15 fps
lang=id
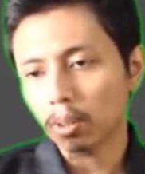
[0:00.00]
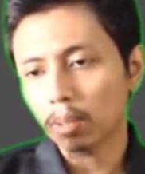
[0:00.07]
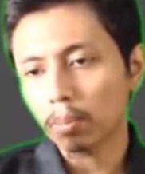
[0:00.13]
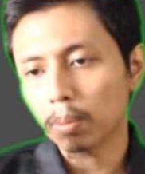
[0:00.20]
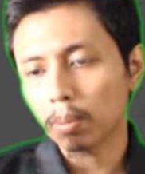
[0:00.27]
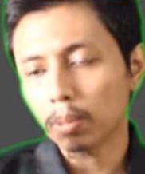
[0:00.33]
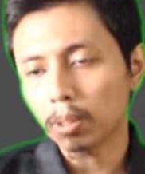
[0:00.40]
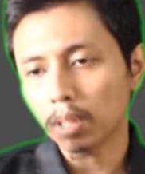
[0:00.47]

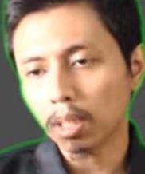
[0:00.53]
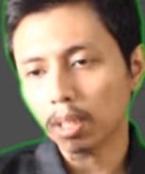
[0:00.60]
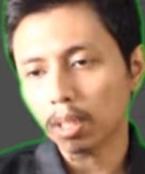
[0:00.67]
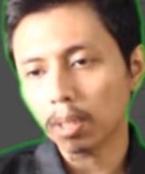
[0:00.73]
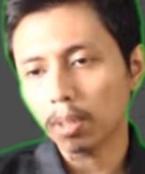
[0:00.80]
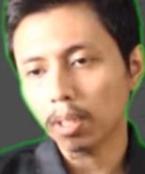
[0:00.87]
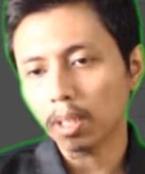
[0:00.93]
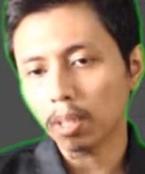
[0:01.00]
lebih besar
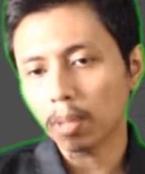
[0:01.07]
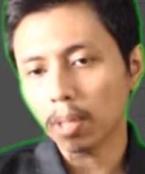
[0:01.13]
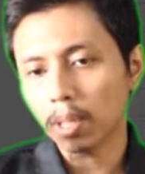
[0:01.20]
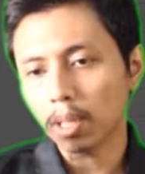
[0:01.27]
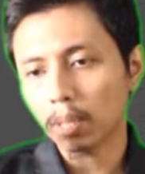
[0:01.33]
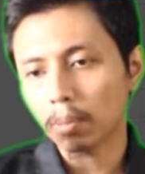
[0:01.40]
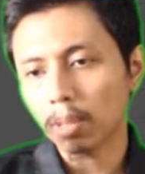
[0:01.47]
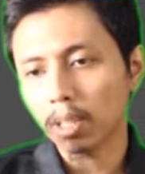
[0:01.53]
dibandingkan
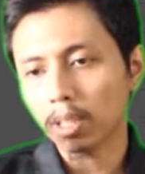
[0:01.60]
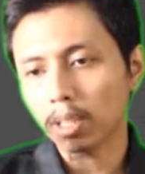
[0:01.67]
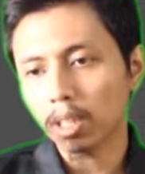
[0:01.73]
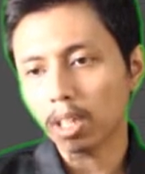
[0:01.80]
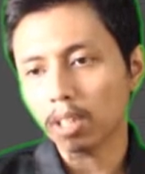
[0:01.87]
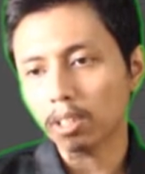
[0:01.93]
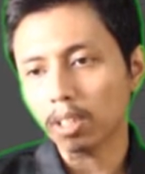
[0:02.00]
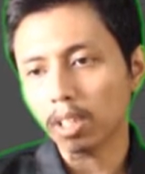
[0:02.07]
planet-planet
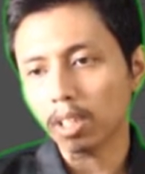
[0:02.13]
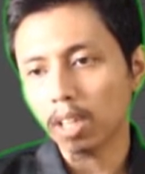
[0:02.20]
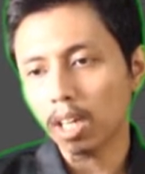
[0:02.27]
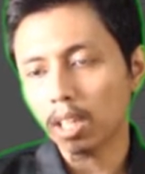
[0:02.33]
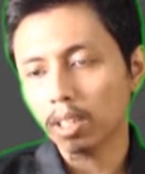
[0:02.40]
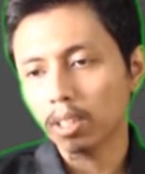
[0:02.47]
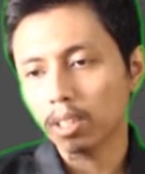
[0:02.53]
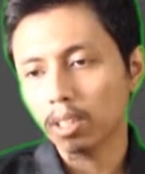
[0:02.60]

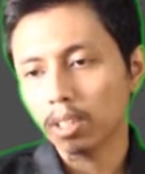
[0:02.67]
terestrial